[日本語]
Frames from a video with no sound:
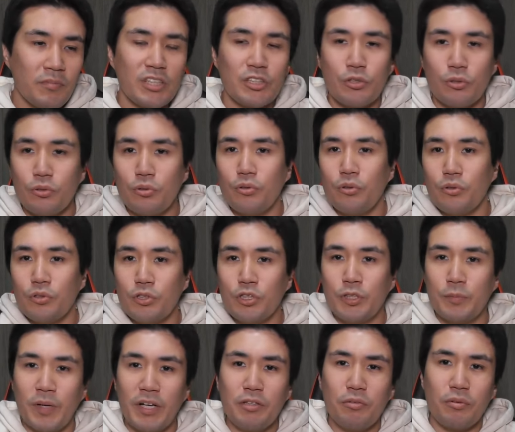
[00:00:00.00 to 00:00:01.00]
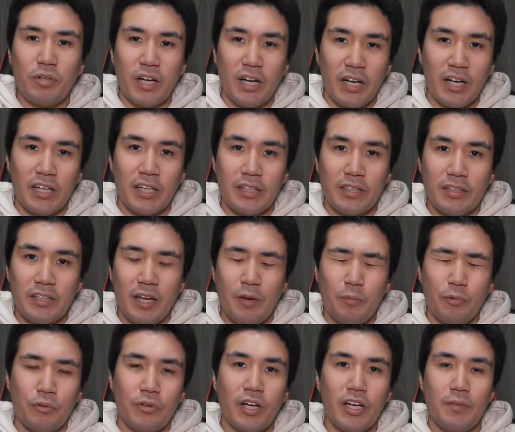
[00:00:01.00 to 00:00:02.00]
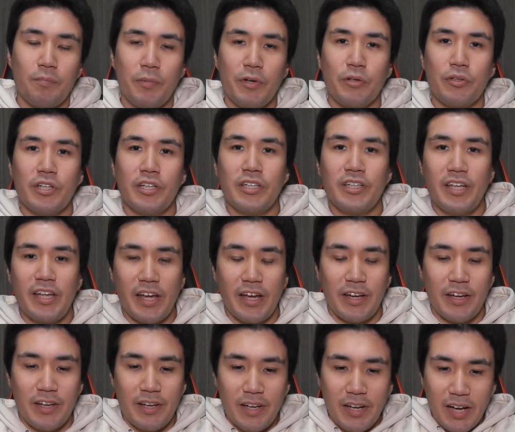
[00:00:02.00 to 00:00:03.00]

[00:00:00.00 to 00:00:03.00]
ちょうど熊とかが、獣がいっぱい寄ってきて、